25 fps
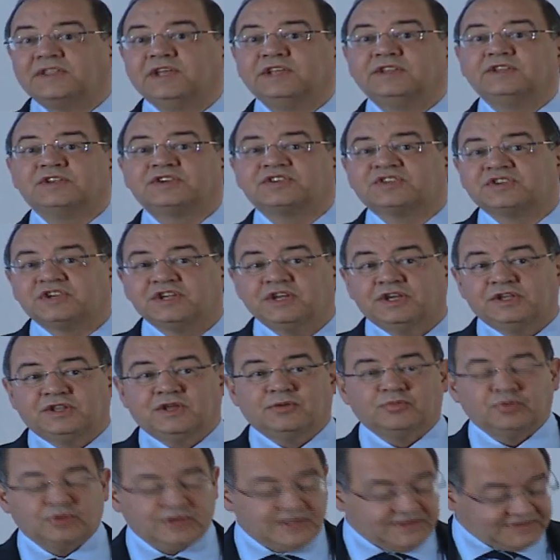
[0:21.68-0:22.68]
da energia e
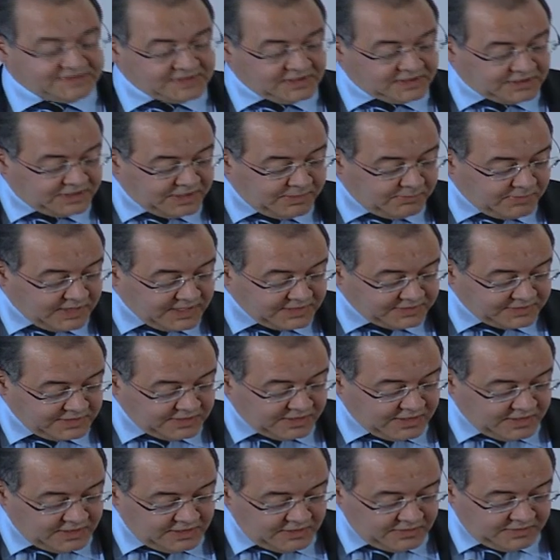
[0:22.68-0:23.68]
da mudança
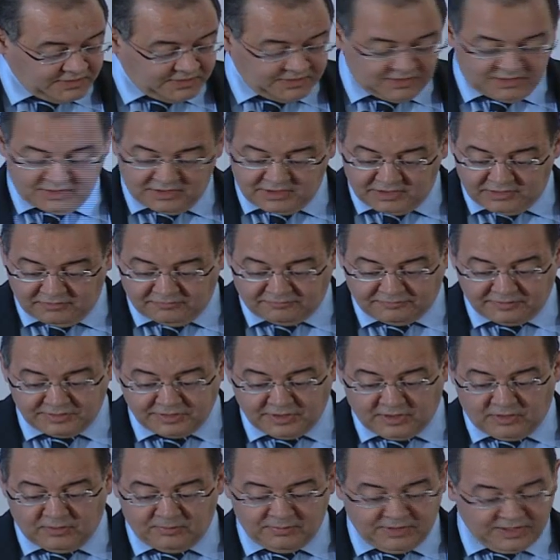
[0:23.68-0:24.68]
climática e,
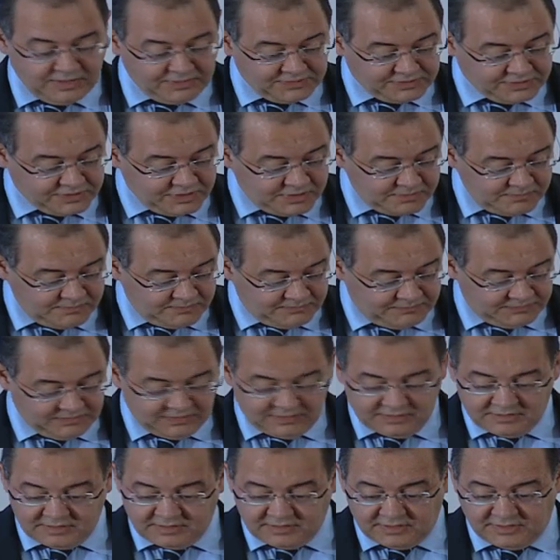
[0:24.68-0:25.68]
finalmente,
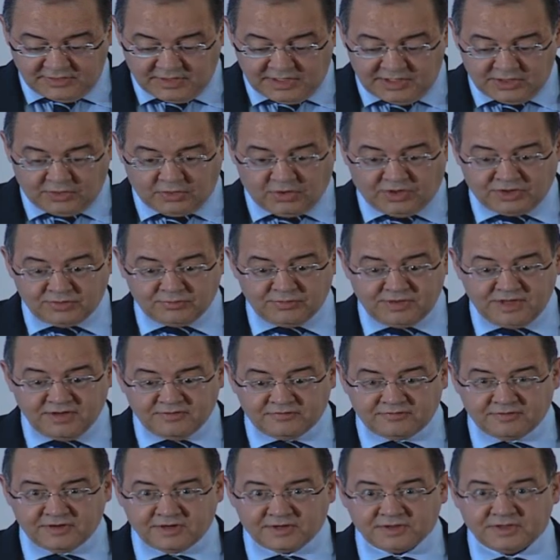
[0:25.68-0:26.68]
da economia
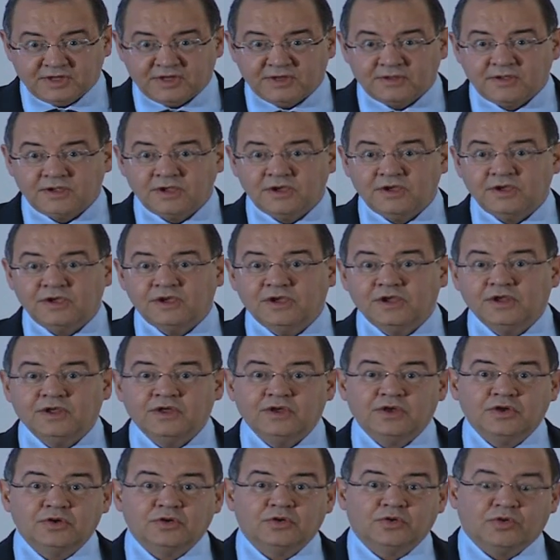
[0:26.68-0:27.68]
verde.
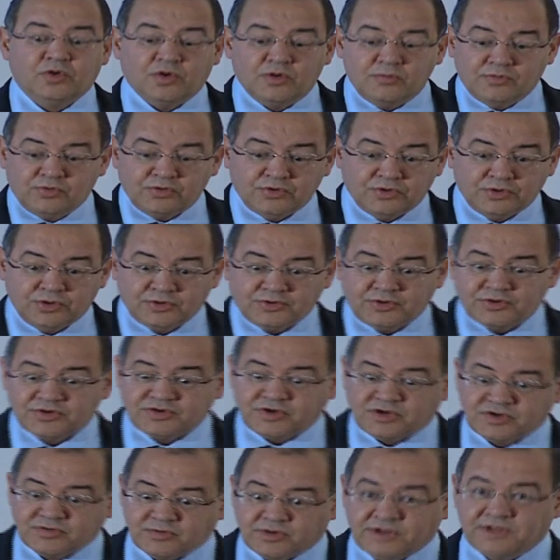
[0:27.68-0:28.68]
Como o Dr.
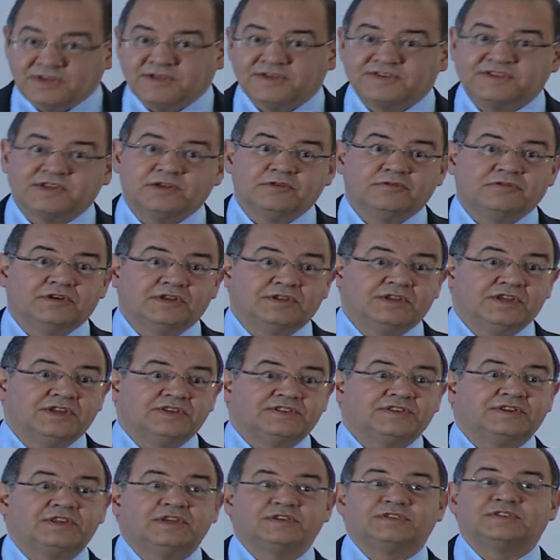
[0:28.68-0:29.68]
Jorge Moreira da Silva
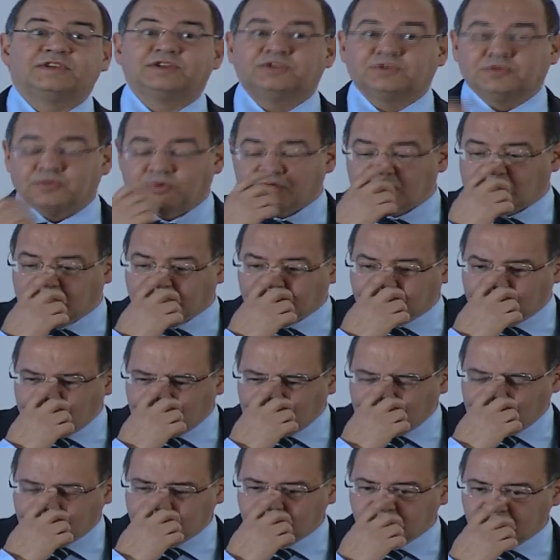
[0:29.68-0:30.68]
disse e acentuou há
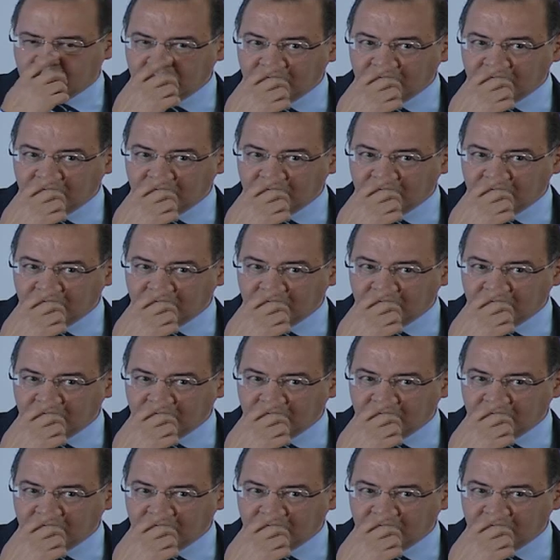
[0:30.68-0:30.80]
pouco,